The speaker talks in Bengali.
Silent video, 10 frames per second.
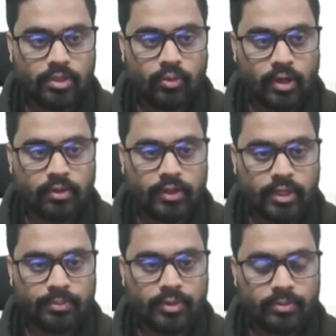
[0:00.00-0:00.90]
ওরাকলের
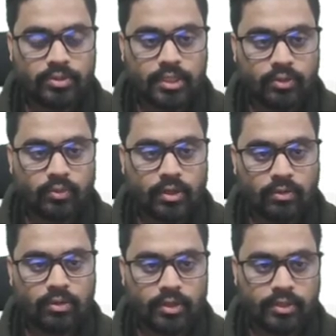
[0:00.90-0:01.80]
হেল্প নিব যাদের
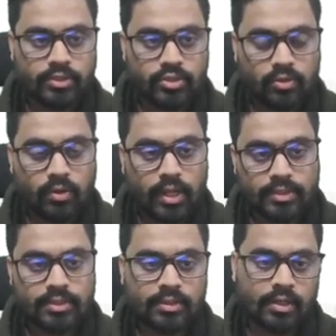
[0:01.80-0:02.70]
ওরাকল ইনস্টল করা
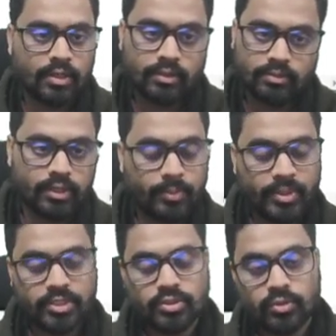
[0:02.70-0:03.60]
আছে তারা এখানে
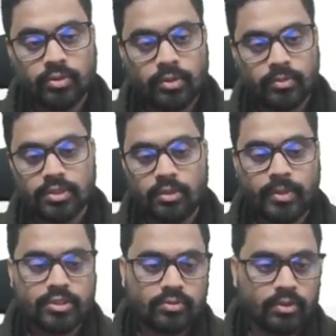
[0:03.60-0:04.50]
প্র্যাকটিস করতে পারবেন যারা
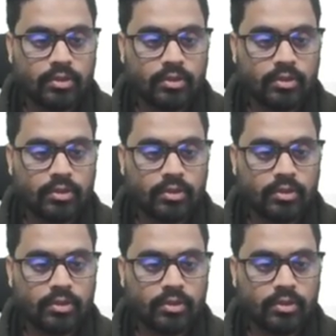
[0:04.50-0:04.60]
মাইস্কুল